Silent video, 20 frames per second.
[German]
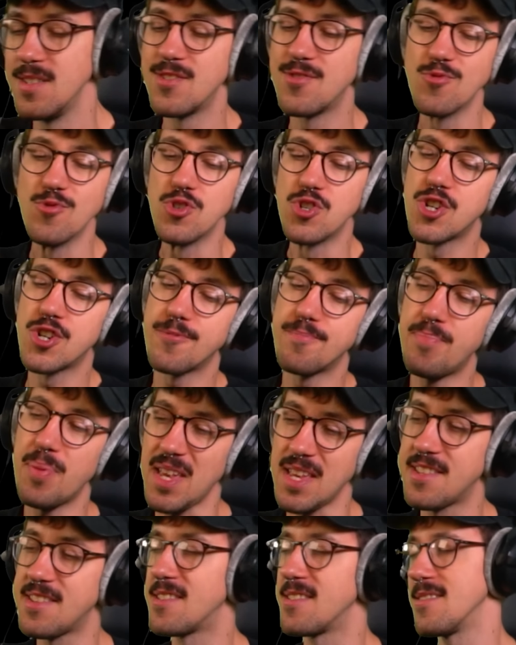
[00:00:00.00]
Du
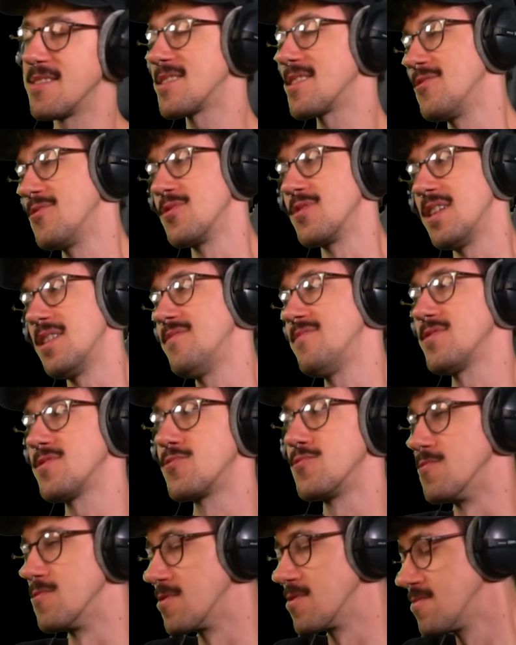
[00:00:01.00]
Specht ist auch einfach gut.